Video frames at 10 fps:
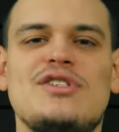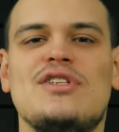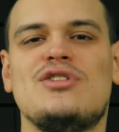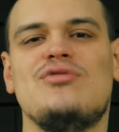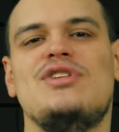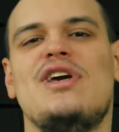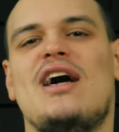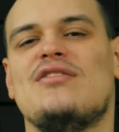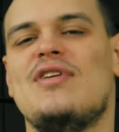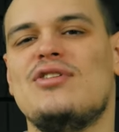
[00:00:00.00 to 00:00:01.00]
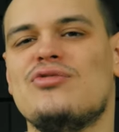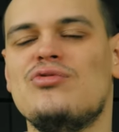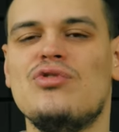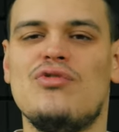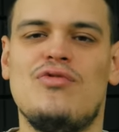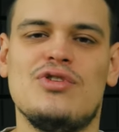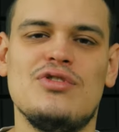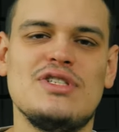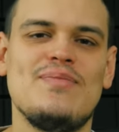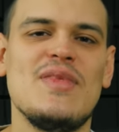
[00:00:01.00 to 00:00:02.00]
Sie dazu die Anwendung Google
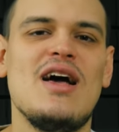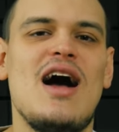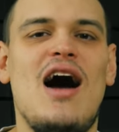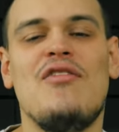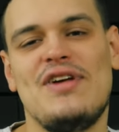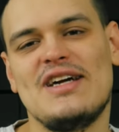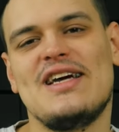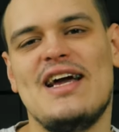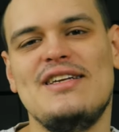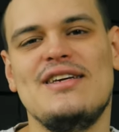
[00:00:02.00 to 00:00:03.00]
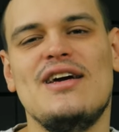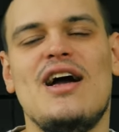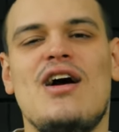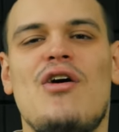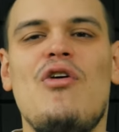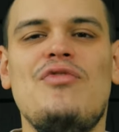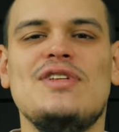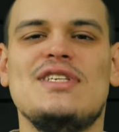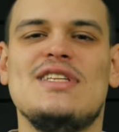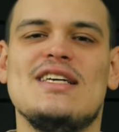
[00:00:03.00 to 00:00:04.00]
Fotos auf Ihrem Handy,
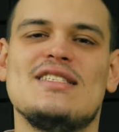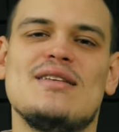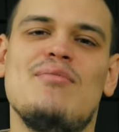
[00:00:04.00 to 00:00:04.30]
öffnen Sie das